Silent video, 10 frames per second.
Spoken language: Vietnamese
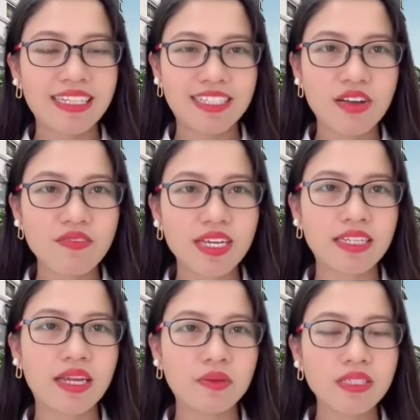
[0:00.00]
Thì do vậy
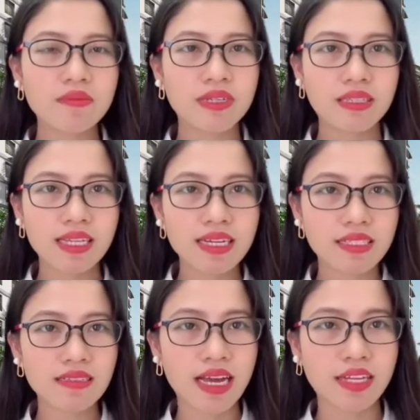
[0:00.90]
nếu như mà các
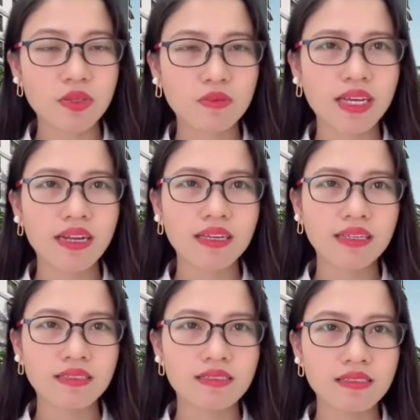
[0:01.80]
cái dự án chúng ta đã
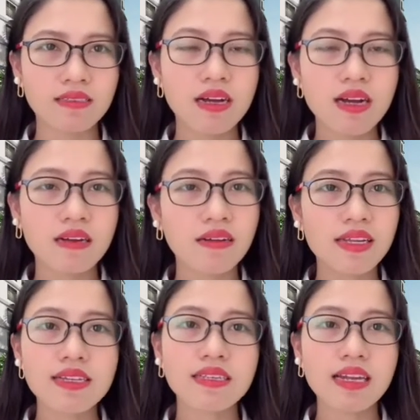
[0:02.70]
thực sự
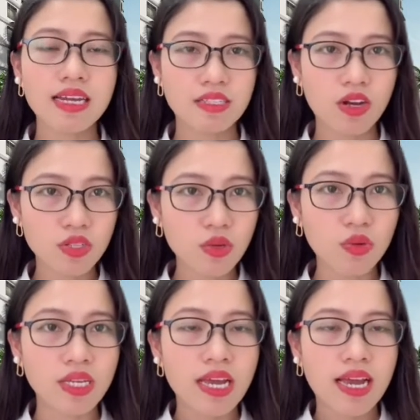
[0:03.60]
clear rất là rõ rồi,